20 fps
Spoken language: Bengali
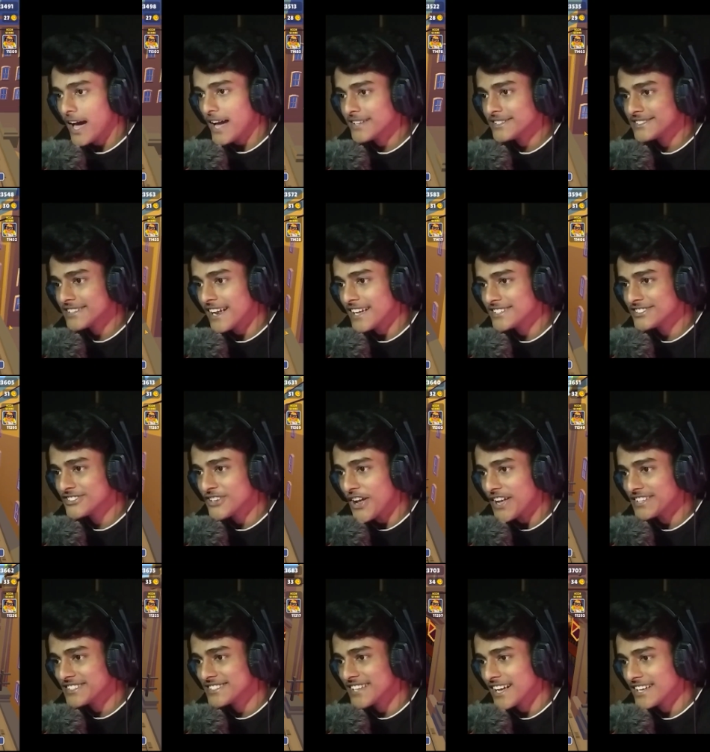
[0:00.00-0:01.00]
নাইস নাইস
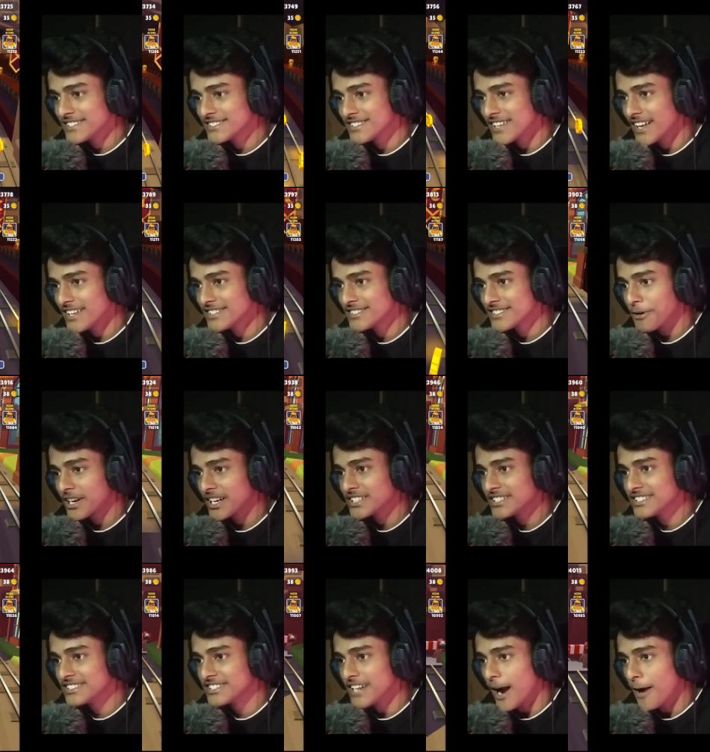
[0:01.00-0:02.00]
নাইস নাইস নাইস আমার
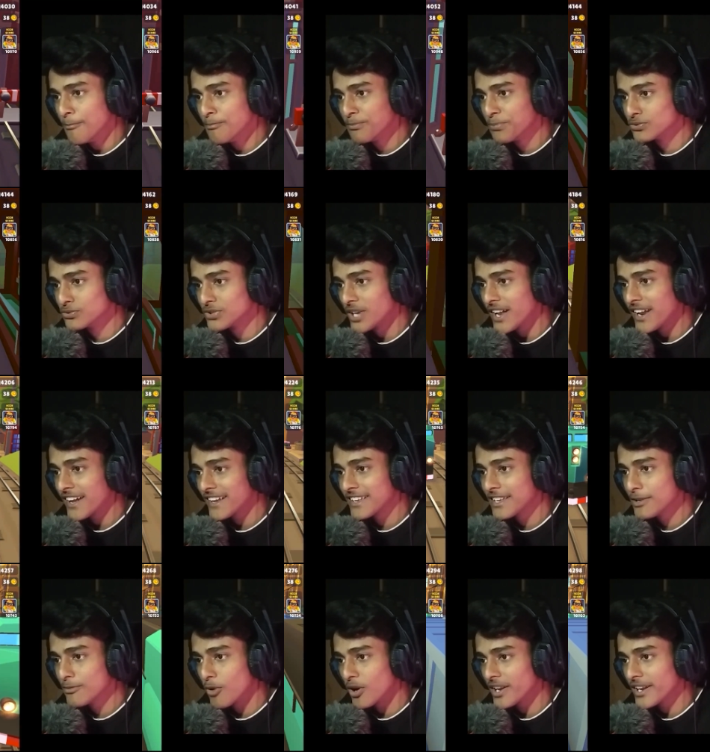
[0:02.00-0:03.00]
কাছে জাম জুতা না
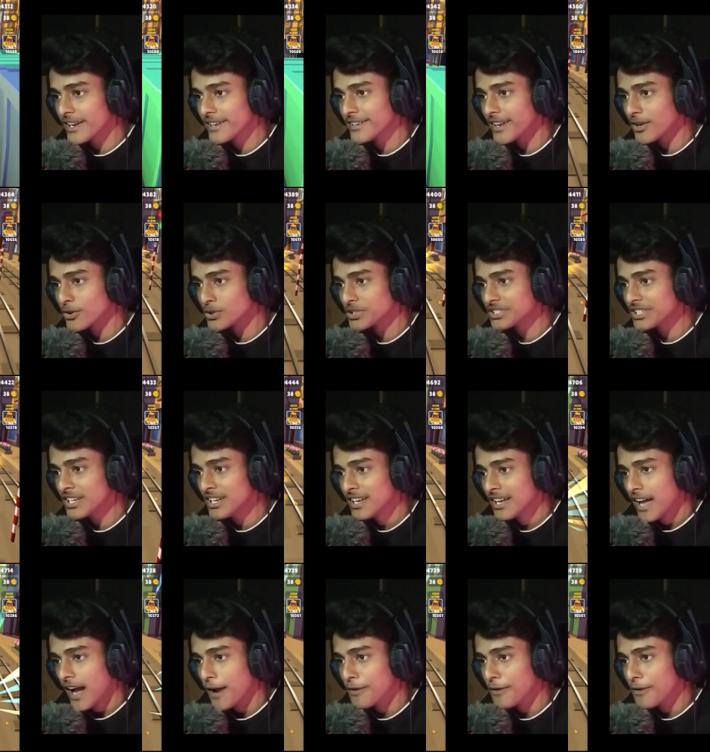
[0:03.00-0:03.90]
কি বলে এটা রয়েছে